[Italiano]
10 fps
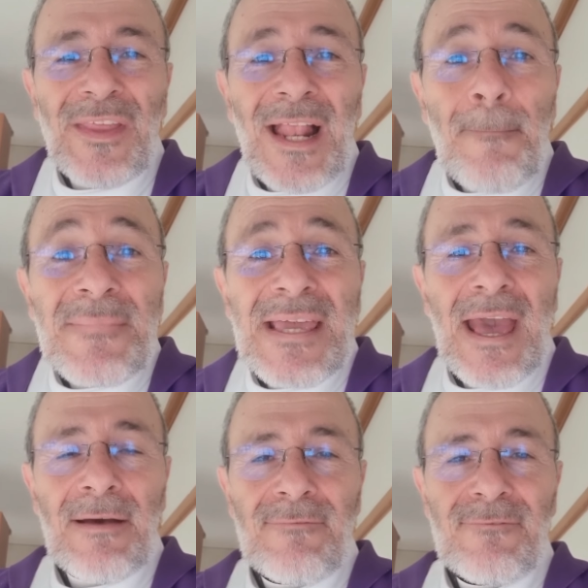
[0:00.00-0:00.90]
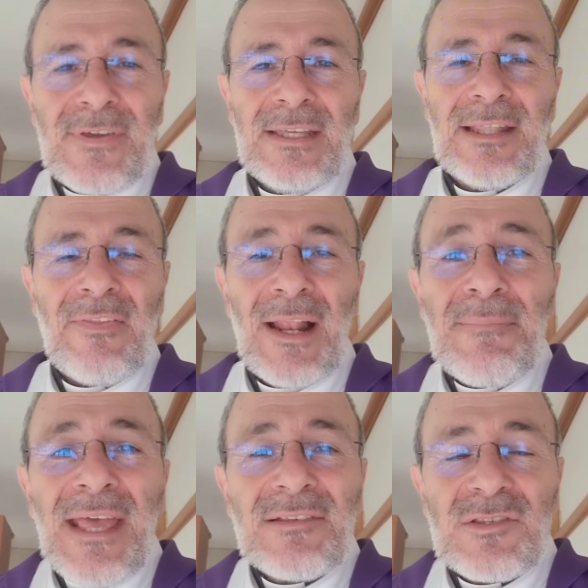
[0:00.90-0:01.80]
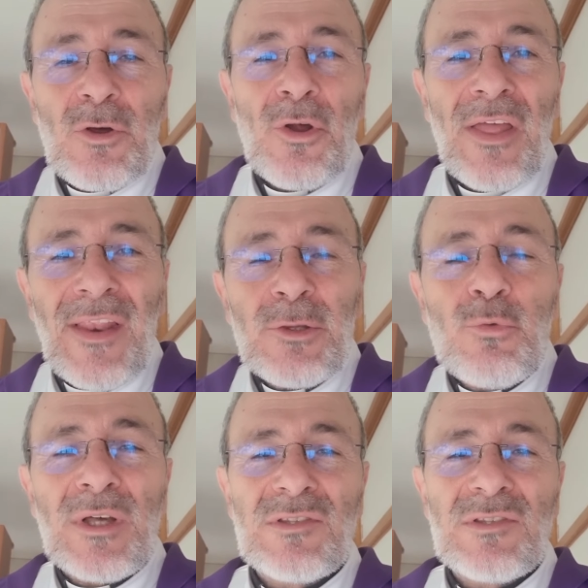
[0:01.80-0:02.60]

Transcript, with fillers: della mia vita, della mia storia, della tua